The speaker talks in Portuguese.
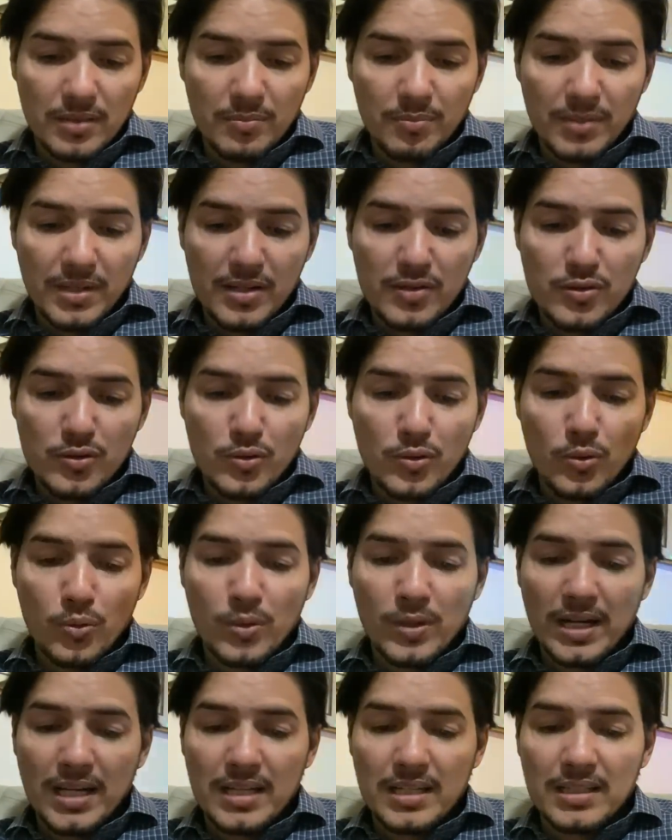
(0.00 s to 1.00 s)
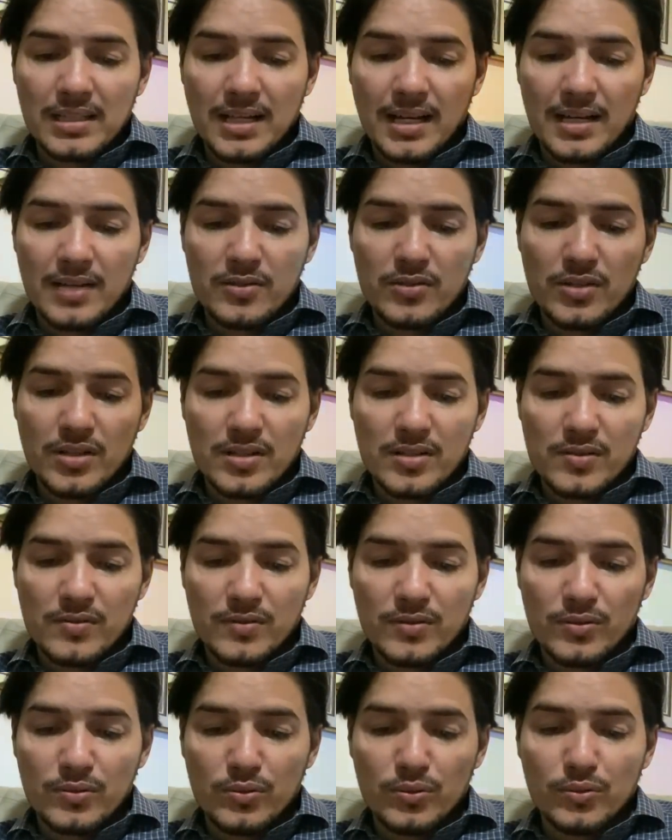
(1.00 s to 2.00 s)
praticou caridade às
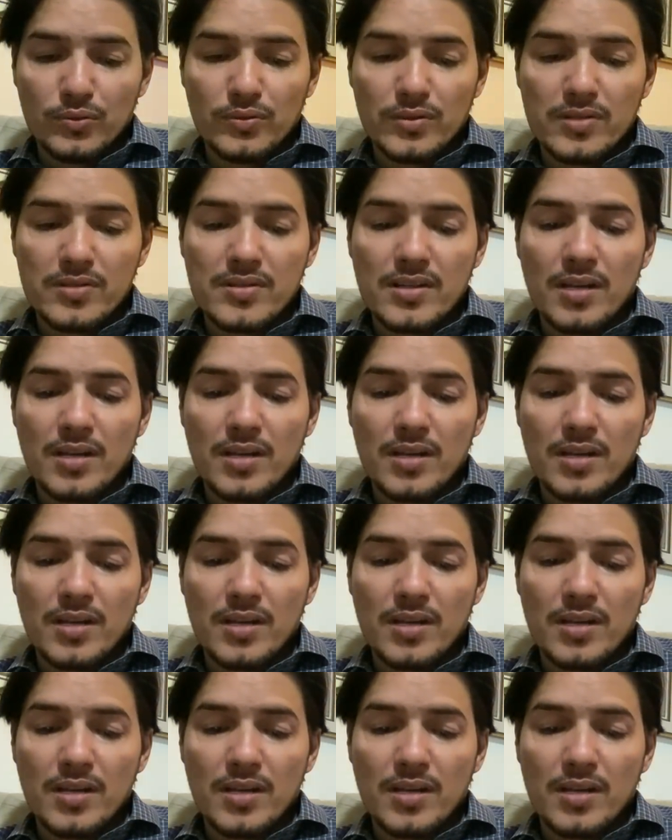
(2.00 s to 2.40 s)
viúvas